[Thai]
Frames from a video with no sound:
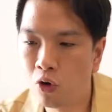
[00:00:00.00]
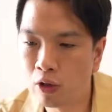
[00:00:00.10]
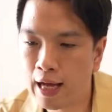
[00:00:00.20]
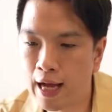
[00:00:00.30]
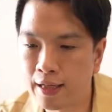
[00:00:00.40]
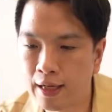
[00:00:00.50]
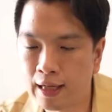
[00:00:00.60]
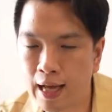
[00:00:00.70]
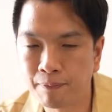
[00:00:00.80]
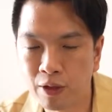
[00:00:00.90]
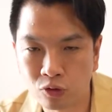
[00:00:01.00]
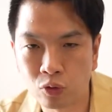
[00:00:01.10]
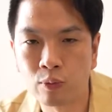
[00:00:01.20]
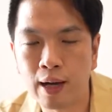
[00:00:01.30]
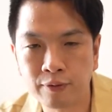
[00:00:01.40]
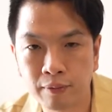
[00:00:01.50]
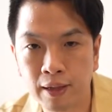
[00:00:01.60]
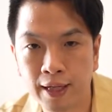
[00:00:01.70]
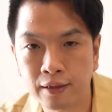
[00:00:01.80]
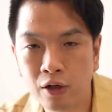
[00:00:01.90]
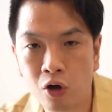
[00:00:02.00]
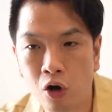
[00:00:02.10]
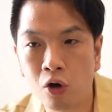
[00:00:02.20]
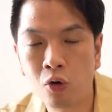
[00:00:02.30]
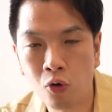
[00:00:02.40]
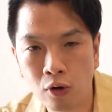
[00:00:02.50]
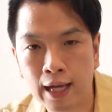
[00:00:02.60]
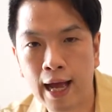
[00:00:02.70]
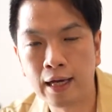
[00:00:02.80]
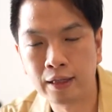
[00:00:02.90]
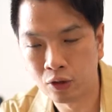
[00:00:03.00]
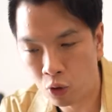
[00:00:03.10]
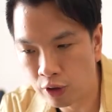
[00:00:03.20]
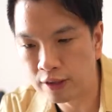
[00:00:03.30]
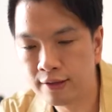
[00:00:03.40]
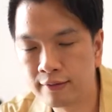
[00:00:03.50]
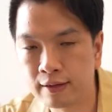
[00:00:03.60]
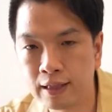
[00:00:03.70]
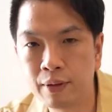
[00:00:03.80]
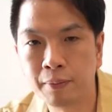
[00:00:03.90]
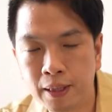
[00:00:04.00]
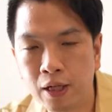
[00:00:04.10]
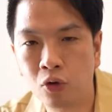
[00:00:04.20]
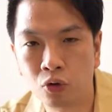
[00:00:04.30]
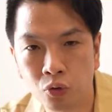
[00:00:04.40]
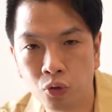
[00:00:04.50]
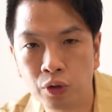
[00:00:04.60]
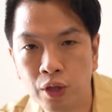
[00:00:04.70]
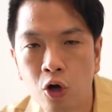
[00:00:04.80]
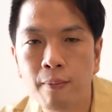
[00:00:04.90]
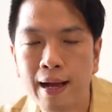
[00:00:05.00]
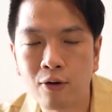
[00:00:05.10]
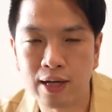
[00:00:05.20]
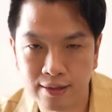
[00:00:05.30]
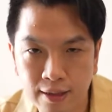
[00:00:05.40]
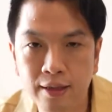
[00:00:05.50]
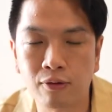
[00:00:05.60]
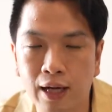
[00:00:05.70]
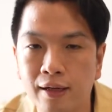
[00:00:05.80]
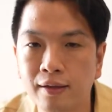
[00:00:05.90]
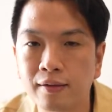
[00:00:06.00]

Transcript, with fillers: โอกาสในการประสบความสำเร็จของโครงการหรือคนที่ซื้อมาเพื่อลงทุนก็มากกว่าเช่นเดียวกัน